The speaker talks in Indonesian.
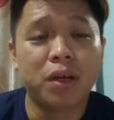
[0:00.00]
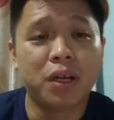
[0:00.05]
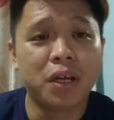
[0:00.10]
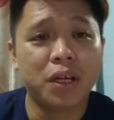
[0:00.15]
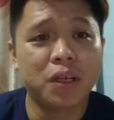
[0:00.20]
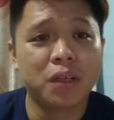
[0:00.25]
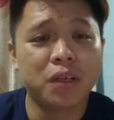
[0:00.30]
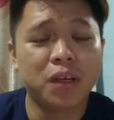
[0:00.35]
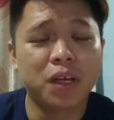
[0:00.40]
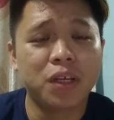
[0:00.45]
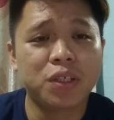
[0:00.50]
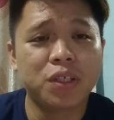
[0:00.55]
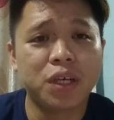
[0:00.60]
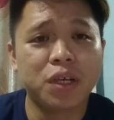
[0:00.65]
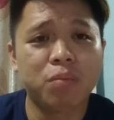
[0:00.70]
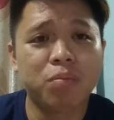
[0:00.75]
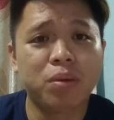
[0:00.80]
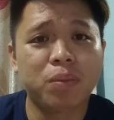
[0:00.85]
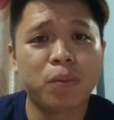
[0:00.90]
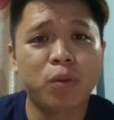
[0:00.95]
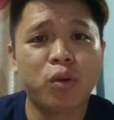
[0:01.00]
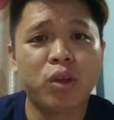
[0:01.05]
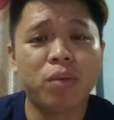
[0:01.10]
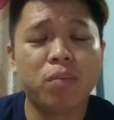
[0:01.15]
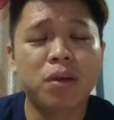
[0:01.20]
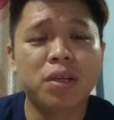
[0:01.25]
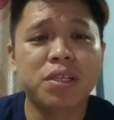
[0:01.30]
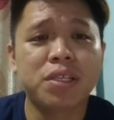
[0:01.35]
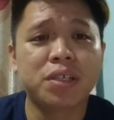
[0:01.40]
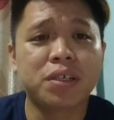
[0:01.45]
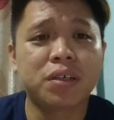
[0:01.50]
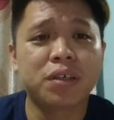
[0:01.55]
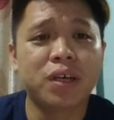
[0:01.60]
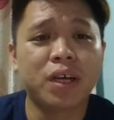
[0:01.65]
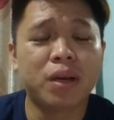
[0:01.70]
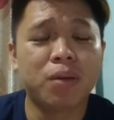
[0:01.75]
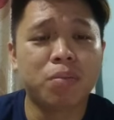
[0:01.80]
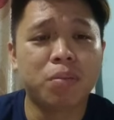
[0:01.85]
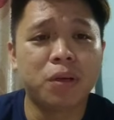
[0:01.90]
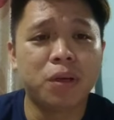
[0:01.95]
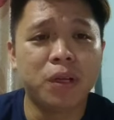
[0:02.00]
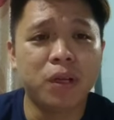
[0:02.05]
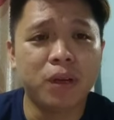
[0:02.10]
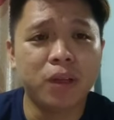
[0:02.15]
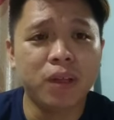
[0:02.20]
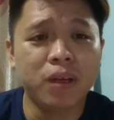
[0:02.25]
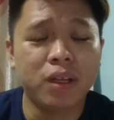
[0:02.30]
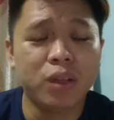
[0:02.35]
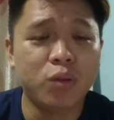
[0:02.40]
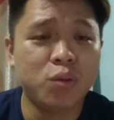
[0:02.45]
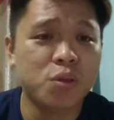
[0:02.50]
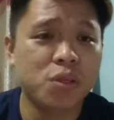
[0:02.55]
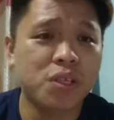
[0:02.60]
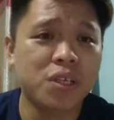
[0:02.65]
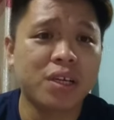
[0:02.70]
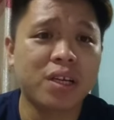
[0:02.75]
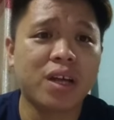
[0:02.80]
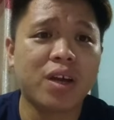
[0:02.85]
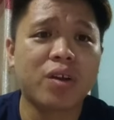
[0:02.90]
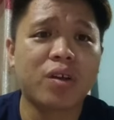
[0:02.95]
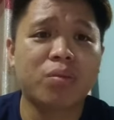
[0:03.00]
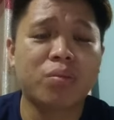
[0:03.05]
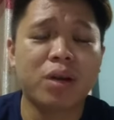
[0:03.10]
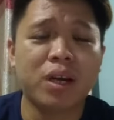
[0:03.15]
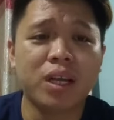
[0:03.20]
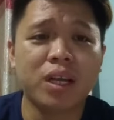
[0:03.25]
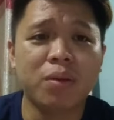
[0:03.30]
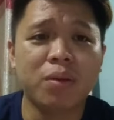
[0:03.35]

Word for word: Bahkan kerajaan perpaduan masih kekal berdiri, Datuk Seri Anwar